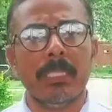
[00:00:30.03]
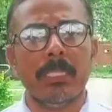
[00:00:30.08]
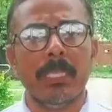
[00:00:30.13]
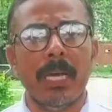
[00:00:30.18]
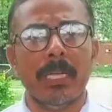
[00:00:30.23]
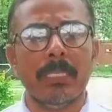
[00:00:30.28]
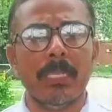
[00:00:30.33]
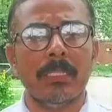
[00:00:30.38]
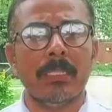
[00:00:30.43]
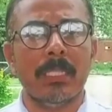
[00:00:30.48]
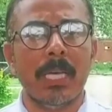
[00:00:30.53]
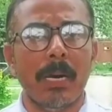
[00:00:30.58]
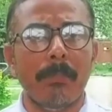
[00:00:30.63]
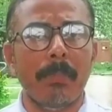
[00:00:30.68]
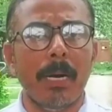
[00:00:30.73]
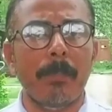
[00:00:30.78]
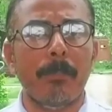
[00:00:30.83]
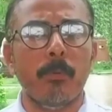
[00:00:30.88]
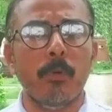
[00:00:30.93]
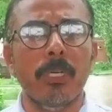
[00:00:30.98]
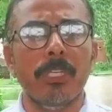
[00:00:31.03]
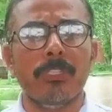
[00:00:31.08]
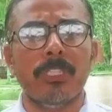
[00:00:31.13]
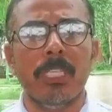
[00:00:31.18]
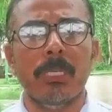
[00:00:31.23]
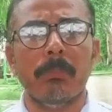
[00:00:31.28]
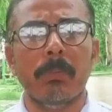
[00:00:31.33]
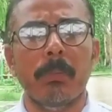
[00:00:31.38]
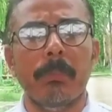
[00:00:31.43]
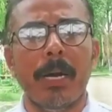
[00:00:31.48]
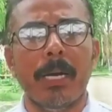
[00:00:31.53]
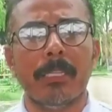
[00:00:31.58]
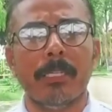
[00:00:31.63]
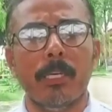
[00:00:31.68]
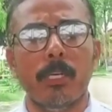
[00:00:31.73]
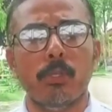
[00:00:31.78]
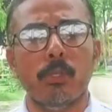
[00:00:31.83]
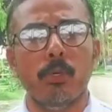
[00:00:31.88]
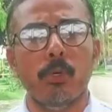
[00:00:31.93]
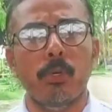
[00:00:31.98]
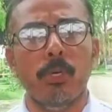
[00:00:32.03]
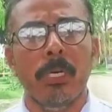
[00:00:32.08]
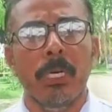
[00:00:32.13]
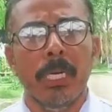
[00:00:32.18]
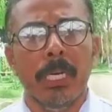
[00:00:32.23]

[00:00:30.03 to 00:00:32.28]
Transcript: के साथ साथ सांबा पुलिस टीम की बात करें तो